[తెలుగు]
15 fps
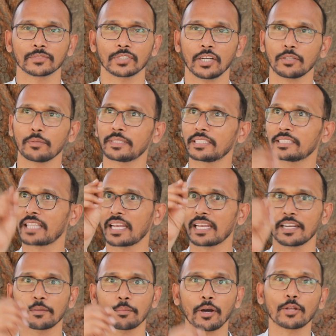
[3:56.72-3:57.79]
ఘాటు పెడితే
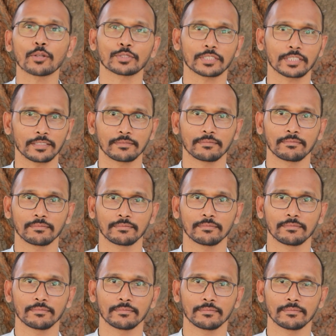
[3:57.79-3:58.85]
తెల్లటి పాలు వస్తాయి
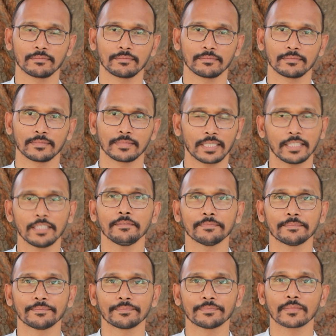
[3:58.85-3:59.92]
కదా
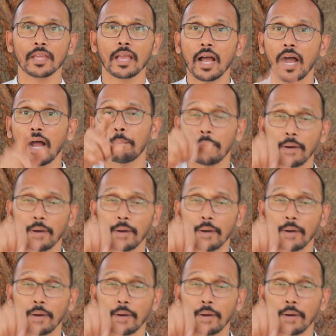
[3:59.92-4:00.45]
ఆ